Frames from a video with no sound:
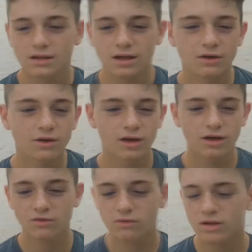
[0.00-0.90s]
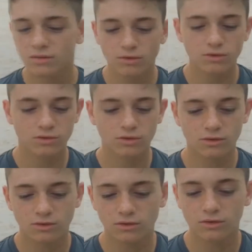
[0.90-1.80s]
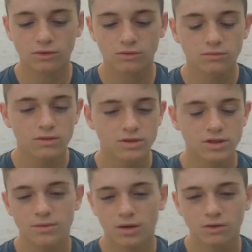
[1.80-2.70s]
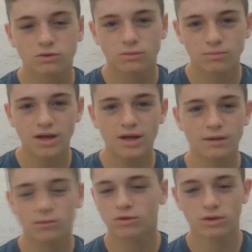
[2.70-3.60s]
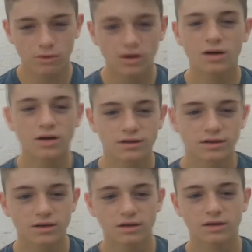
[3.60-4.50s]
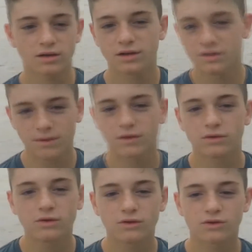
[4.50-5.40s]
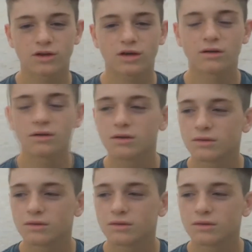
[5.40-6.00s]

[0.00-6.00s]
Allora la squadra è molto, cioè, mi ha accolto bene, molto educata, rispettosa.